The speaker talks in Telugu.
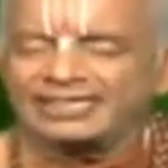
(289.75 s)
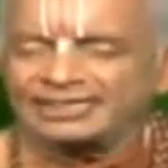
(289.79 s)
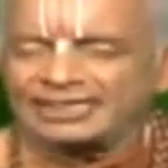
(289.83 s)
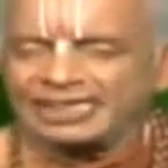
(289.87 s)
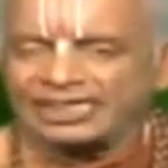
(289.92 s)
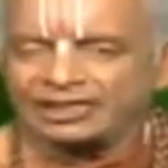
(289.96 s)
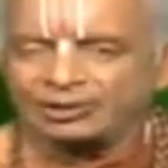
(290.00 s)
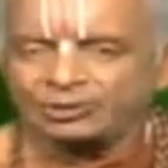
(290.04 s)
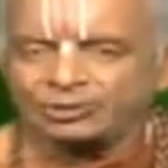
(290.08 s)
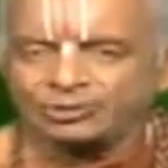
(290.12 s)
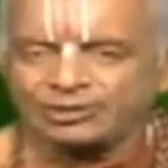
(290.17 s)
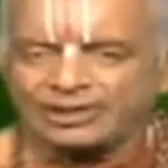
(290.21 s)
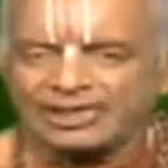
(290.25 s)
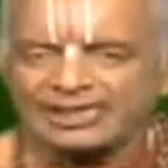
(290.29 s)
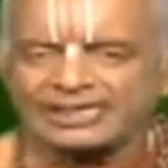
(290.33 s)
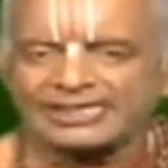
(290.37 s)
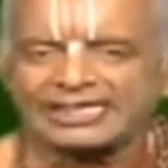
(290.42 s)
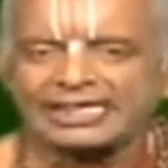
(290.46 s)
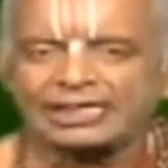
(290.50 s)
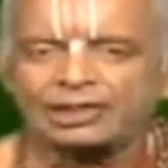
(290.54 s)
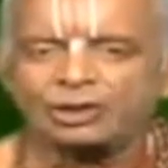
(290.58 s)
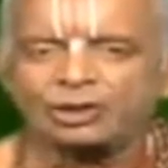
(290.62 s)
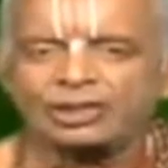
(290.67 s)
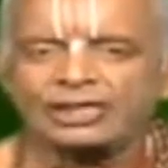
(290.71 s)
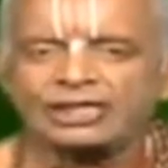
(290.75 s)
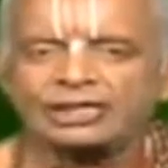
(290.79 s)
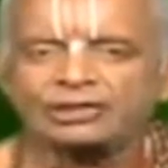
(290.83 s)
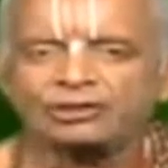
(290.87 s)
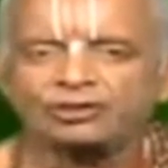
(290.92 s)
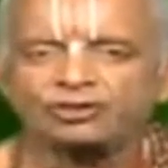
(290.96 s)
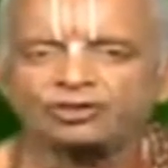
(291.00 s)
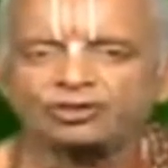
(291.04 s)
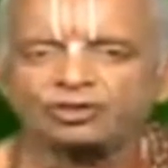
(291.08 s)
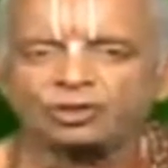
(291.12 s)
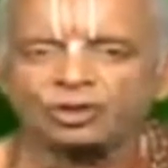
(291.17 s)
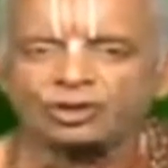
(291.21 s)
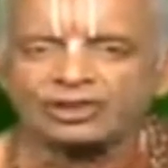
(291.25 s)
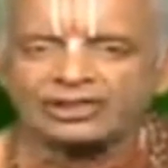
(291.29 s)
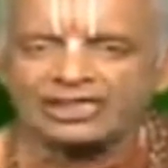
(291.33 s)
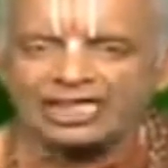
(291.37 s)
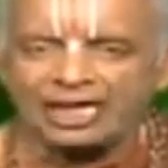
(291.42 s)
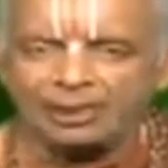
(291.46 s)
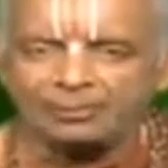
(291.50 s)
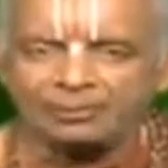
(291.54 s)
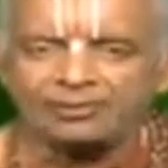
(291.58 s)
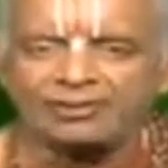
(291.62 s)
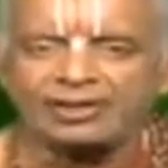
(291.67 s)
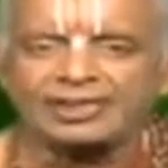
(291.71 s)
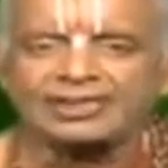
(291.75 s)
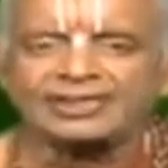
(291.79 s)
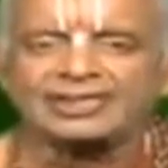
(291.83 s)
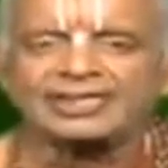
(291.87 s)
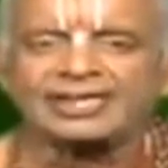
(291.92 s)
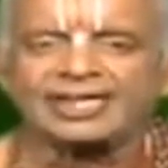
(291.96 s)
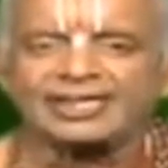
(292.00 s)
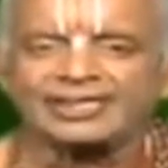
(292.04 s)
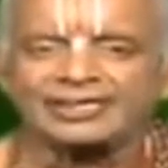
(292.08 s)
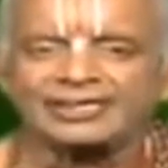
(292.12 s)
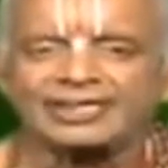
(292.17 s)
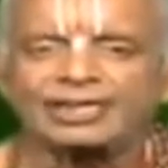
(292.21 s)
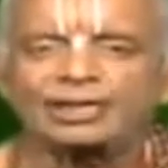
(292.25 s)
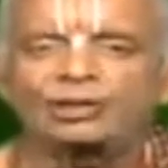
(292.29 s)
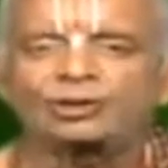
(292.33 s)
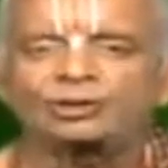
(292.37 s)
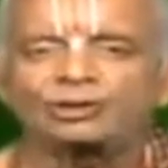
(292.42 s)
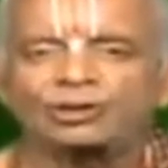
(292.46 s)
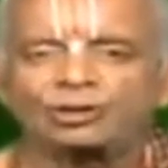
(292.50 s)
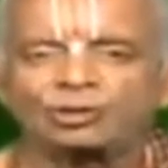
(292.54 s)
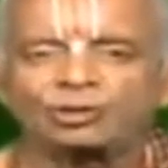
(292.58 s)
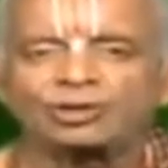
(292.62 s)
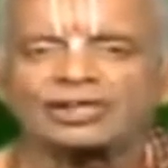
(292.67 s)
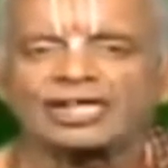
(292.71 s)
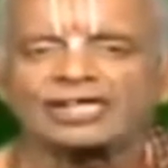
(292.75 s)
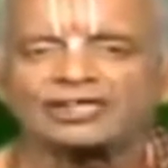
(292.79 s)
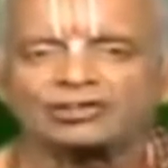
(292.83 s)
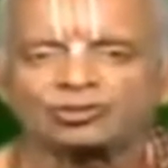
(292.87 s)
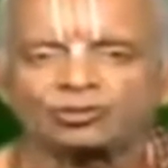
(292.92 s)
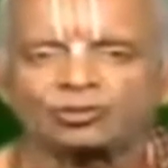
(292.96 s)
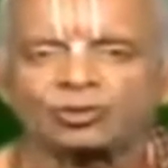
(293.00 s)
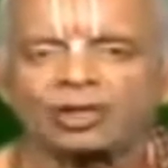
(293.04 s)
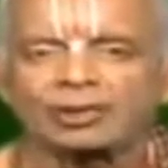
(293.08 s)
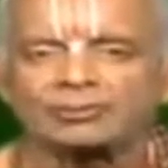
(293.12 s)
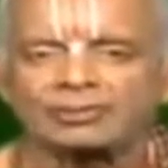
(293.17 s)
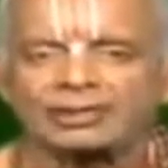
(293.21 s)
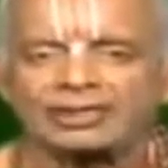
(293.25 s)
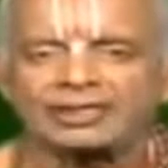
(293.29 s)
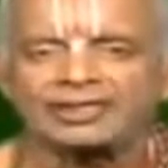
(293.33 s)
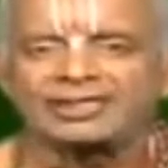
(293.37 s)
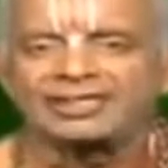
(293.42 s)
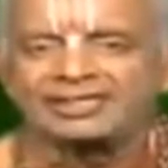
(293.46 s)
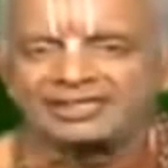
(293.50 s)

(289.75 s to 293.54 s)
నేను నరకంలో ఏడుస్తుంటే అమ్మవారి కళనీళ్లు తిరుగుతాయి స్వామి